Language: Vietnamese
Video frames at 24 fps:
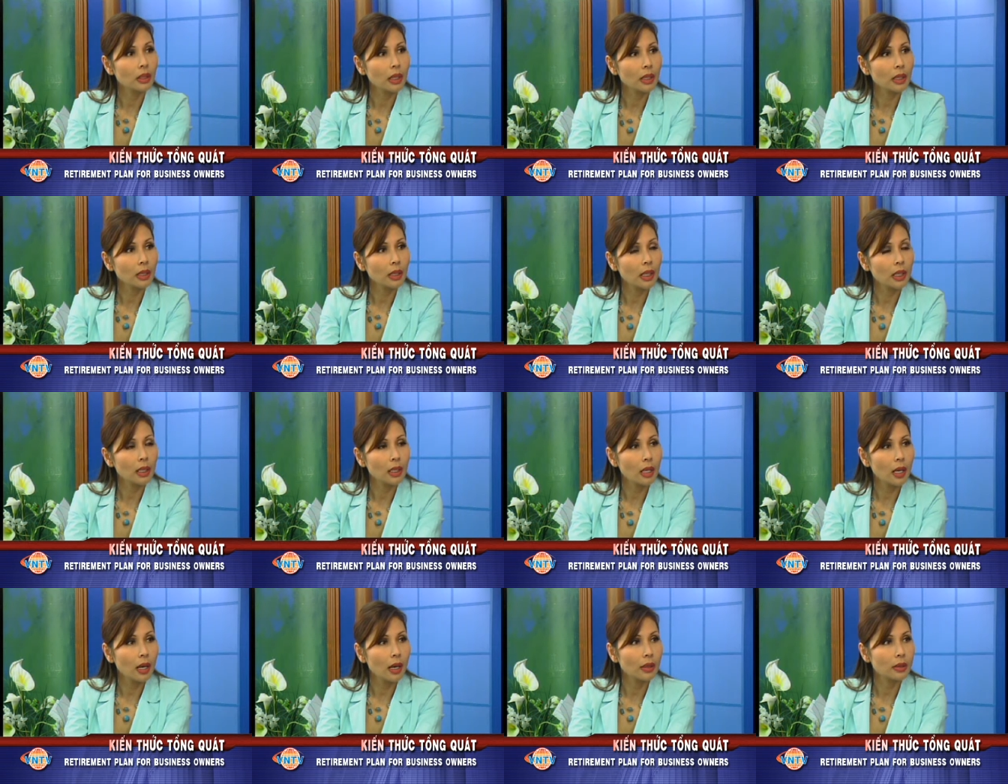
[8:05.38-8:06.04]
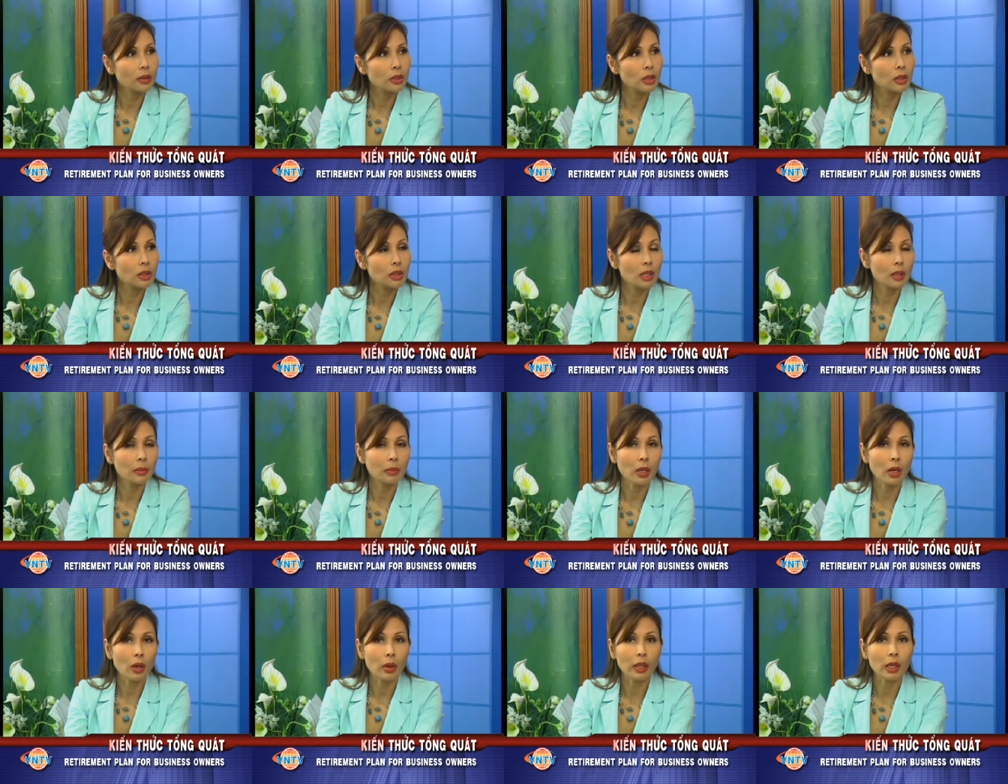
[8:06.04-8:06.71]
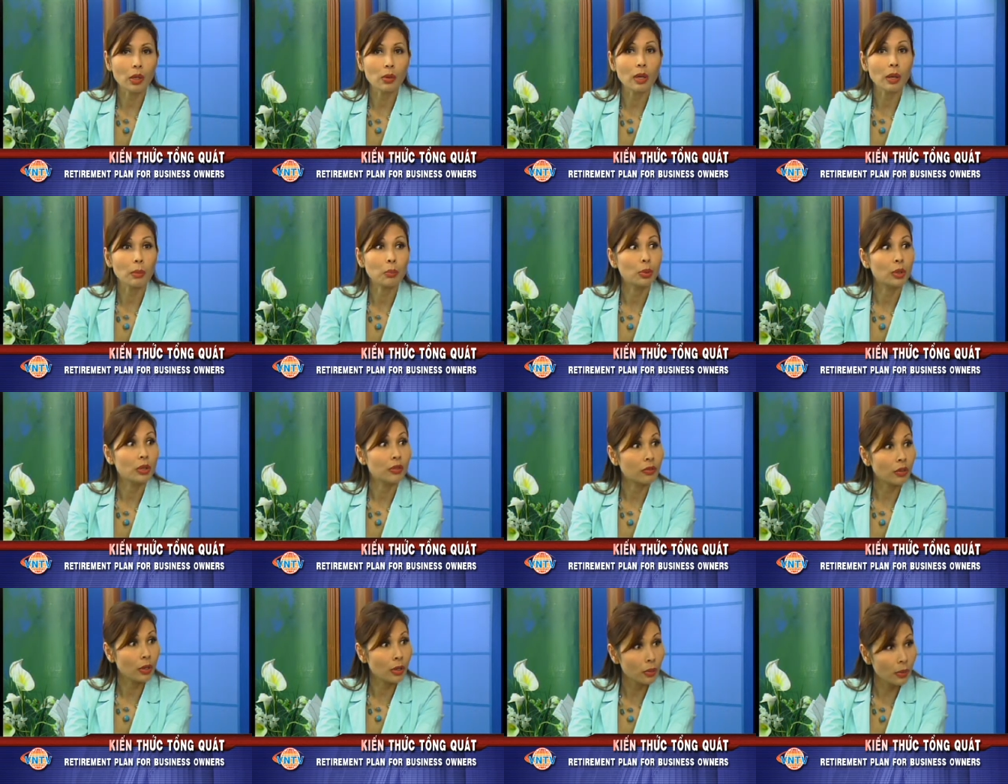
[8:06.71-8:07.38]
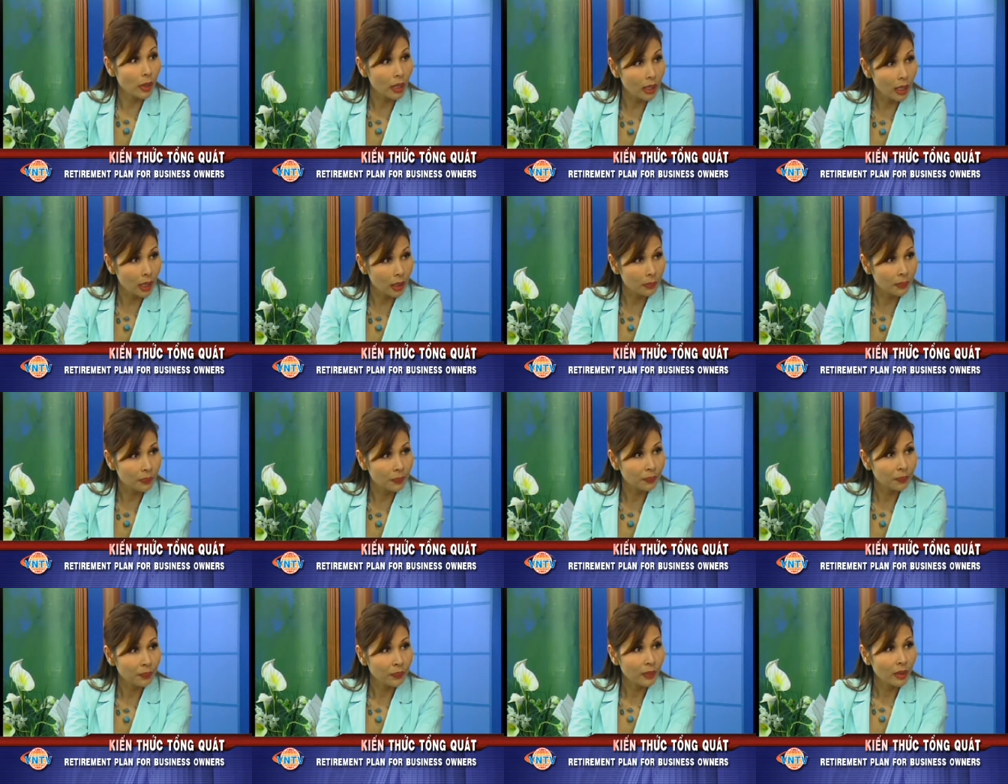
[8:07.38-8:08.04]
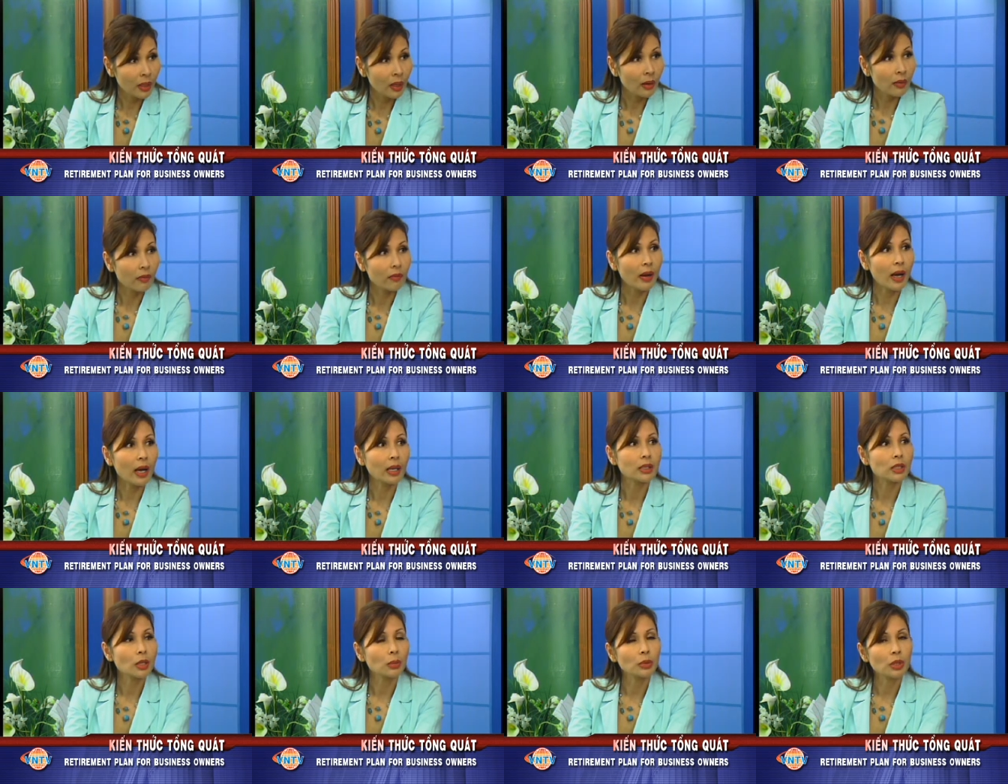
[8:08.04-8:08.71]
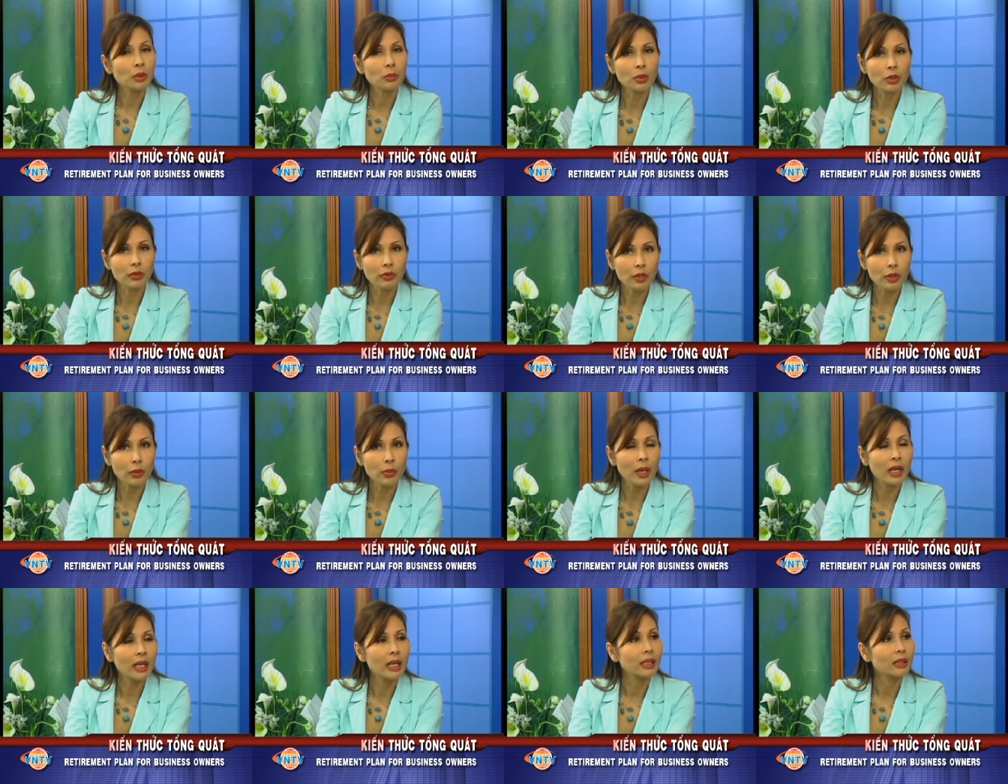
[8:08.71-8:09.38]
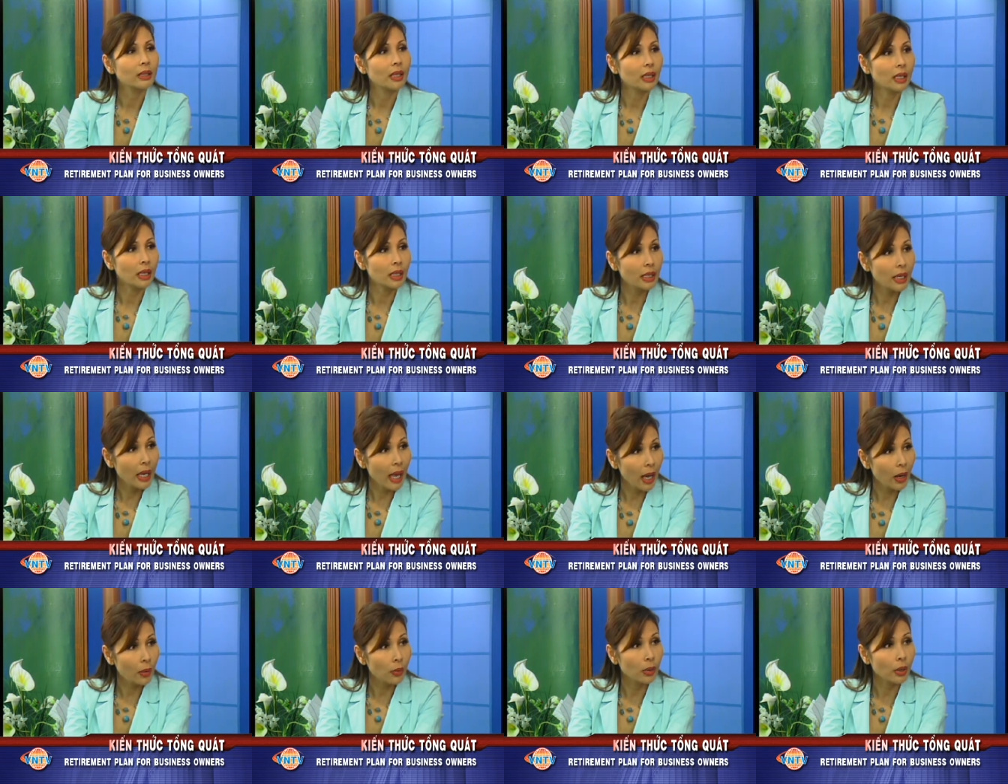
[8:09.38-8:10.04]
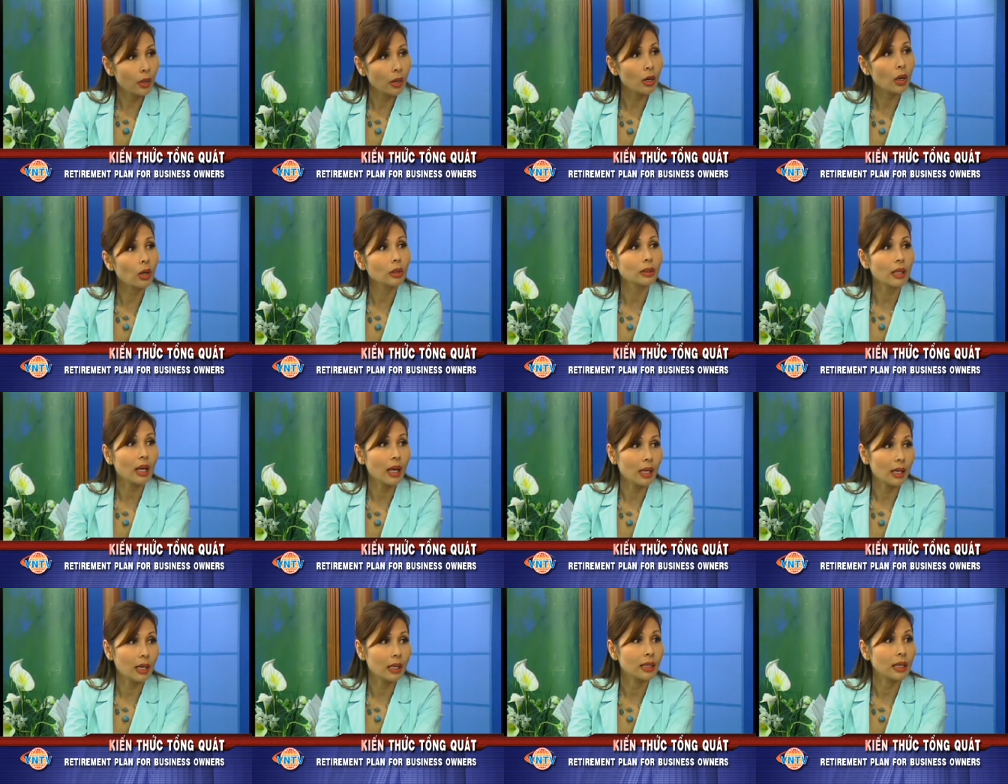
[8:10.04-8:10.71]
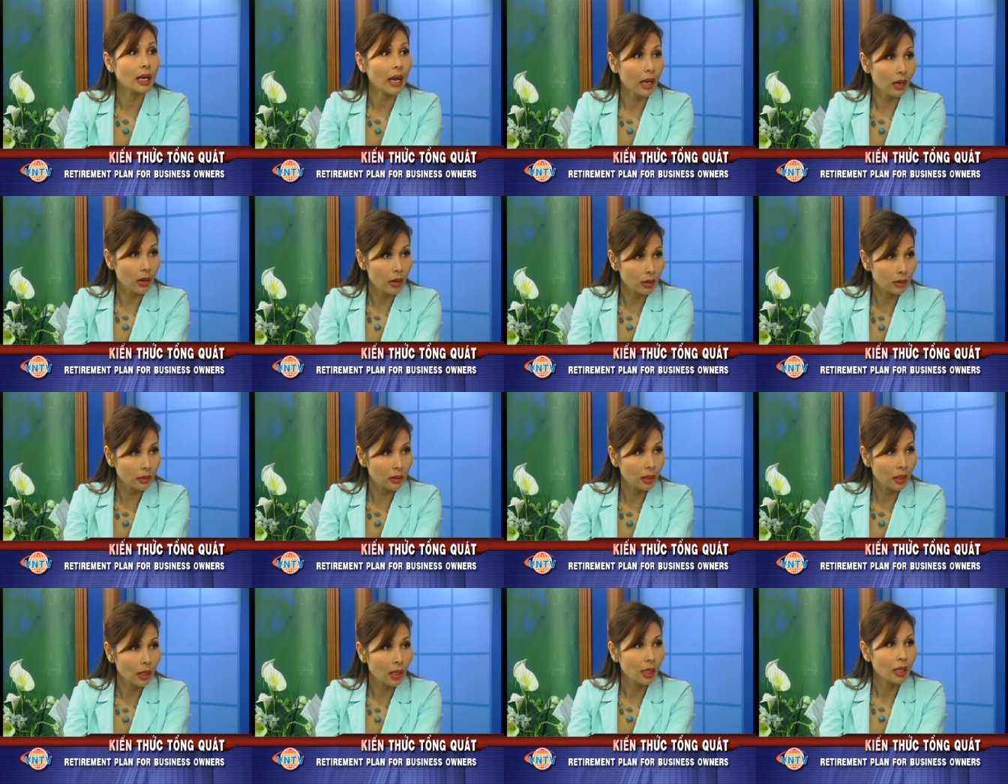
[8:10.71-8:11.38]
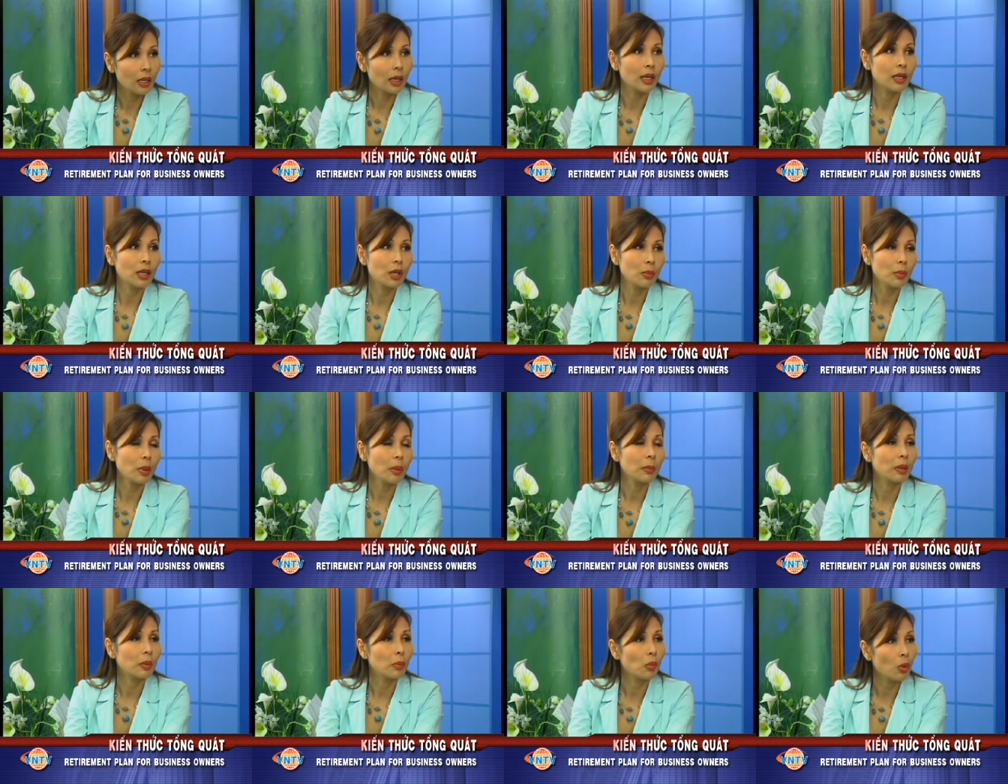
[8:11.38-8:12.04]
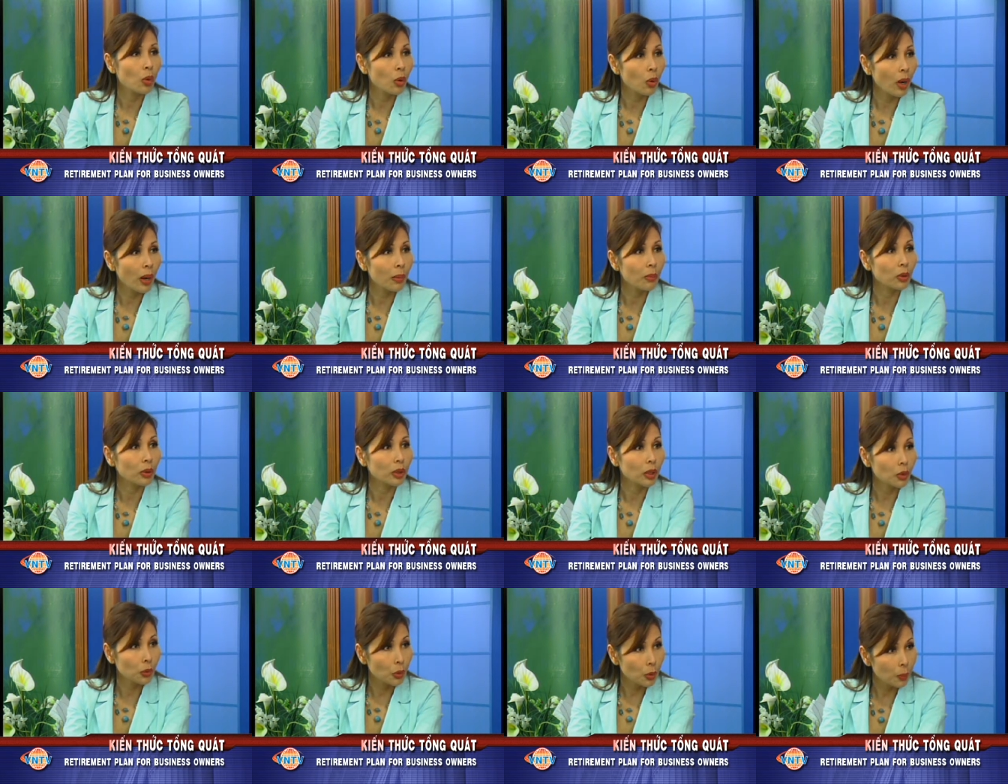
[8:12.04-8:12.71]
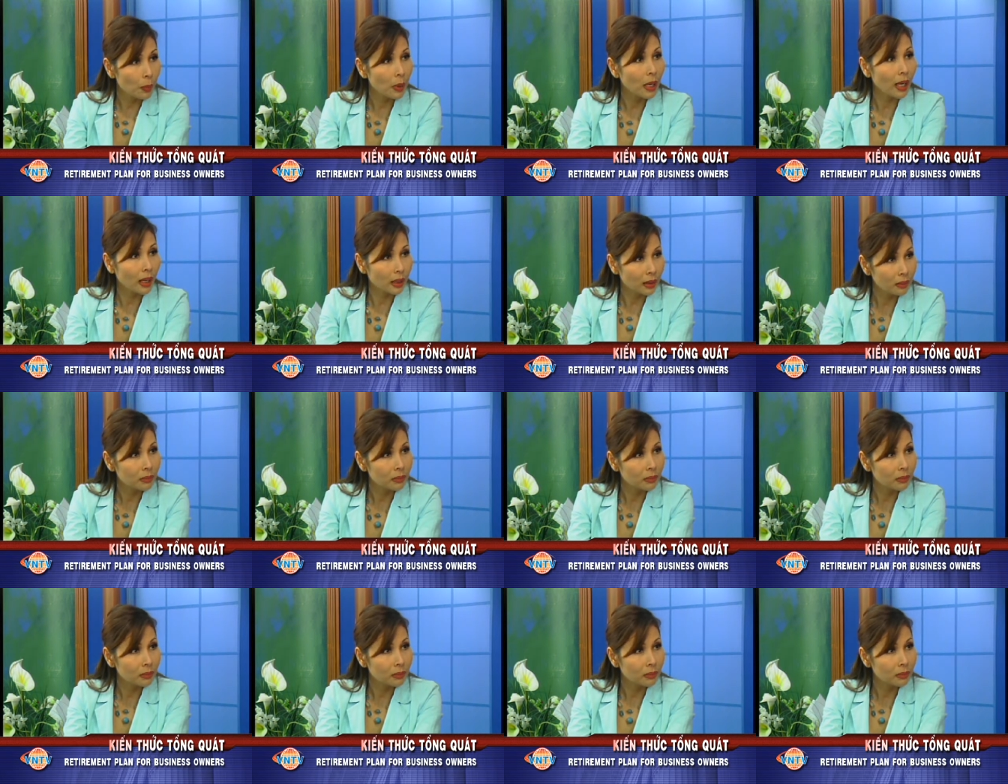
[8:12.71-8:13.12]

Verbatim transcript: cái cái uh, chương trình mà họ kêu là prefer rating và trong những prefer rating thì cái giá của nó có thể là rẻ hơn là nếu mà mình mua qua một cái group này